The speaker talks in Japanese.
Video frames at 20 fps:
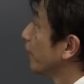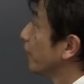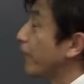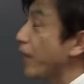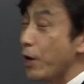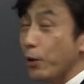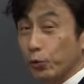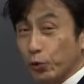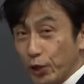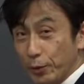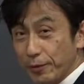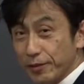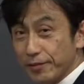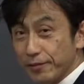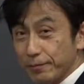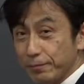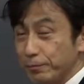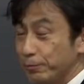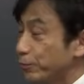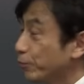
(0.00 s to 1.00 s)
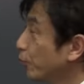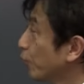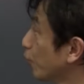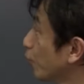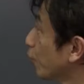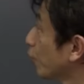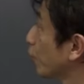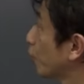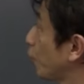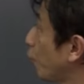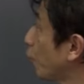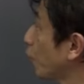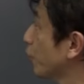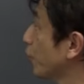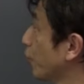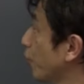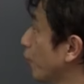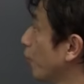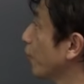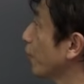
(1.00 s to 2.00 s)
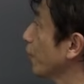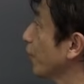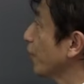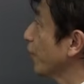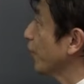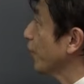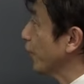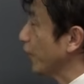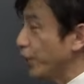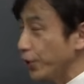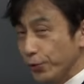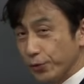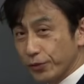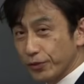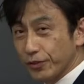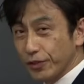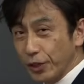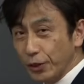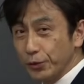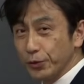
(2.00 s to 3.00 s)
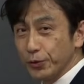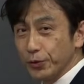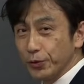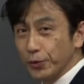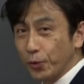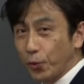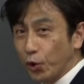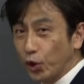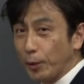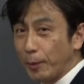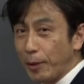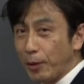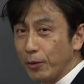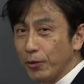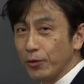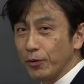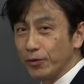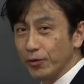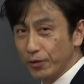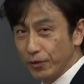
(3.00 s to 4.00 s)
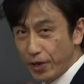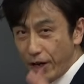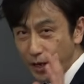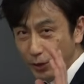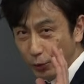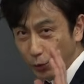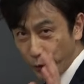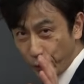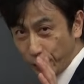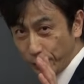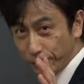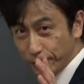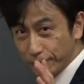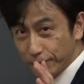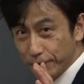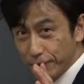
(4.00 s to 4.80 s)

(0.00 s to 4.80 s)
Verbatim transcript: 例を取ります。動詞の犬っていう言葉を例に取るよ。